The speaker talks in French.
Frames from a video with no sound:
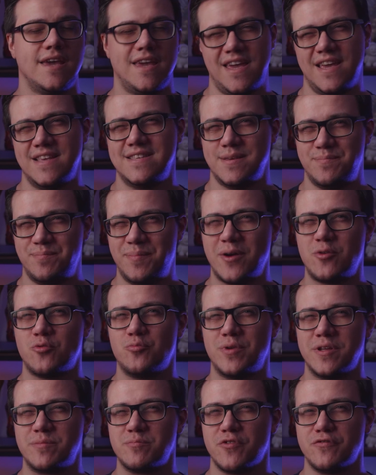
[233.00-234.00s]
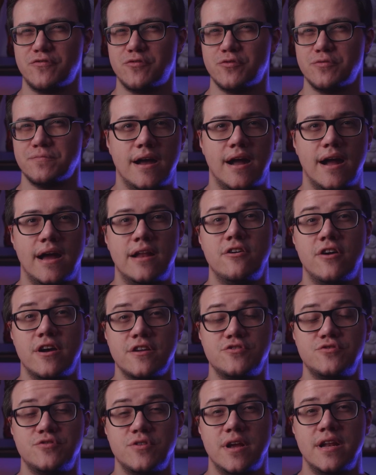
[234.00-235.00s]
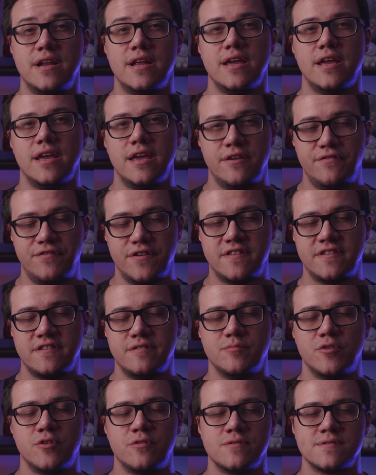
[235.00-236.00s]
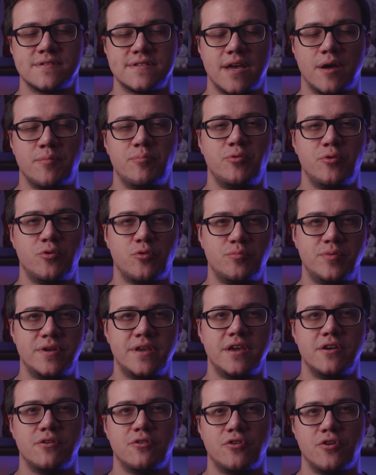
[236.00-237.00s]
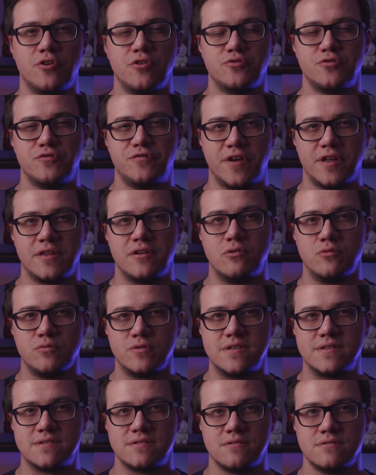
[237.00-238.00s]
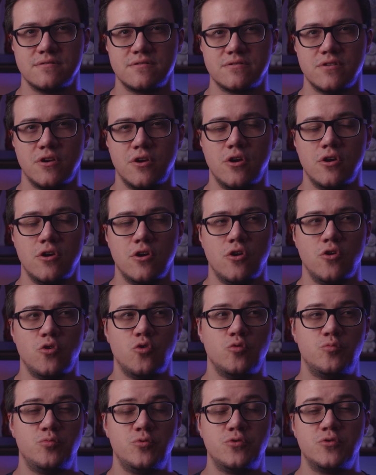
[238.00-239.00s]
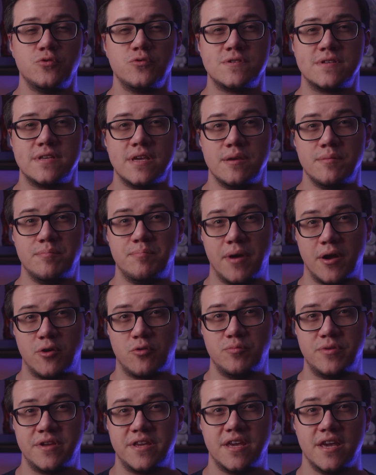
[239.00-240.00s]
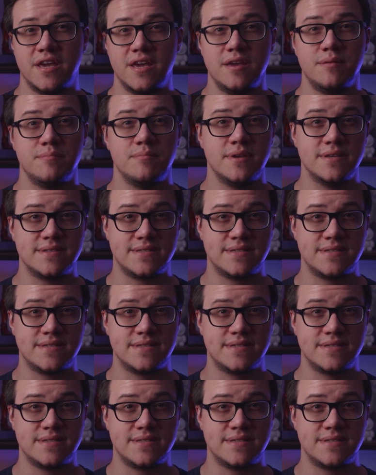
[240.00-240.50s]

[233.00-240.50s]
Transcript: Et c'est pas complètement fou. À l'heure actuelle, effectivement, c'est un peu compliqué encore de faire des longues distances, ou plutôt c'est pas compliqué, mais